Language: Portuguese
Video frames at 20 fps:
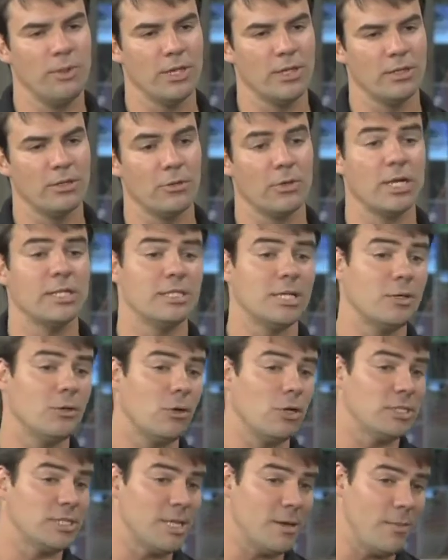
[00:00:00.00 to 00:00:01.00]
B. Não quer dizer que
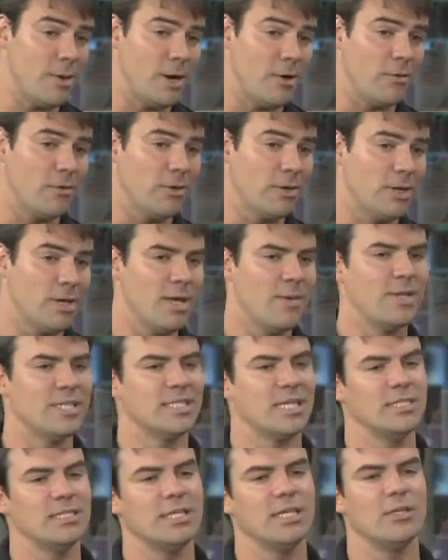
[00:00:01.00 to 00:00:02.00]
o Lott está mal,
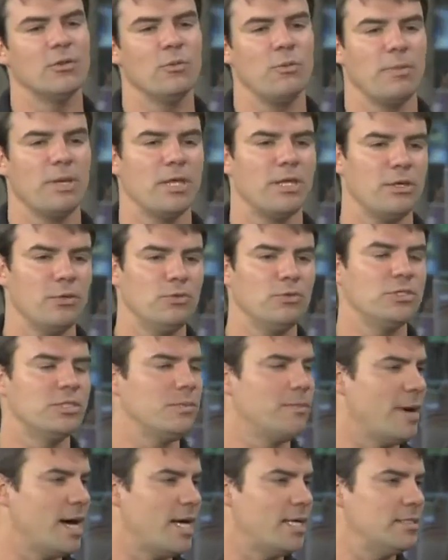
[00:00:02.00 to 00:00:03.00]
mas quer dizer que no período
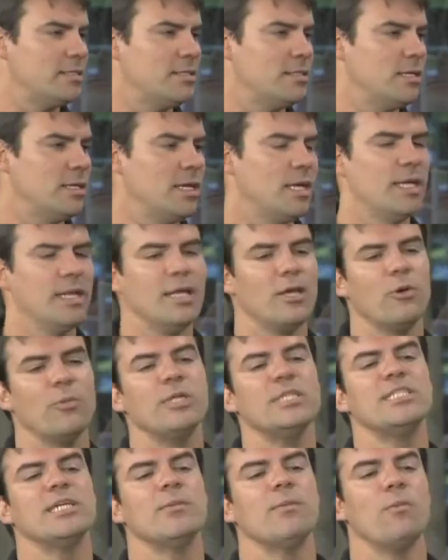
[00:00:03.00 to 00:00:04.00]
de base, ele
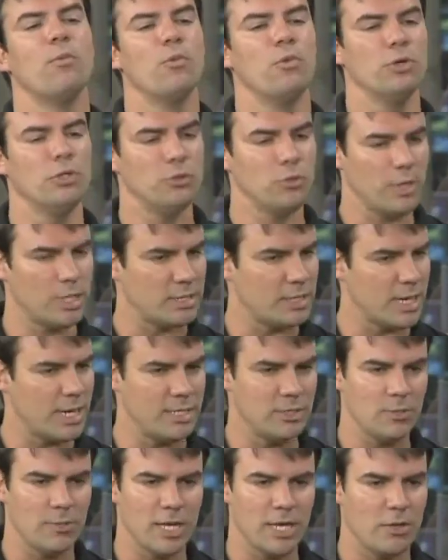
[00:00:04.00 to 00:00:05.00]
realmente é muito
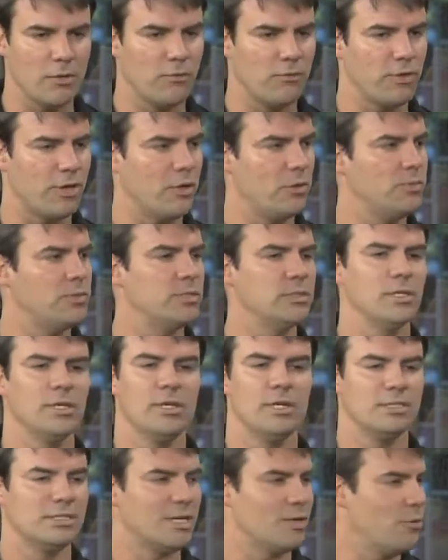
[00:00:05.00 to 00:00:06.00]
atrás do Michael Phelps,
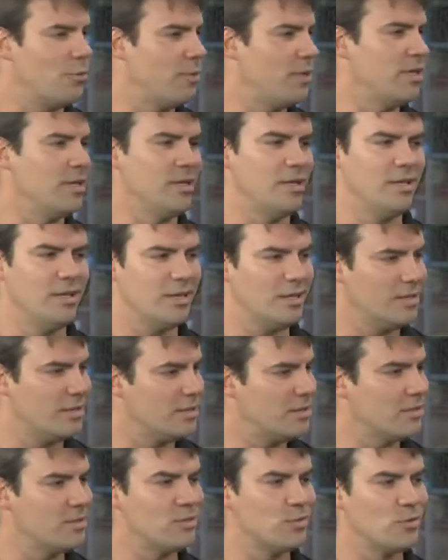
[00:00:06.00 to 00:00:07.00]
Thiago
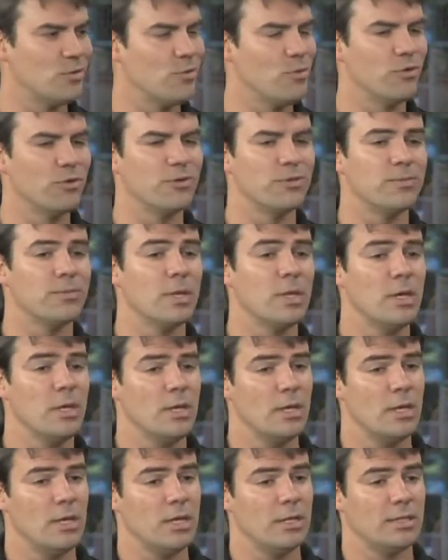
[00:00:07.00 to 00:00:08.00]
Pereira e todo mundo.
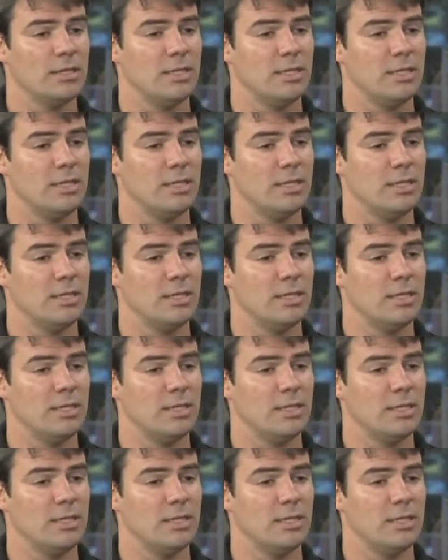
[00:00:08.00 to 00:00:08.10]
Uhum.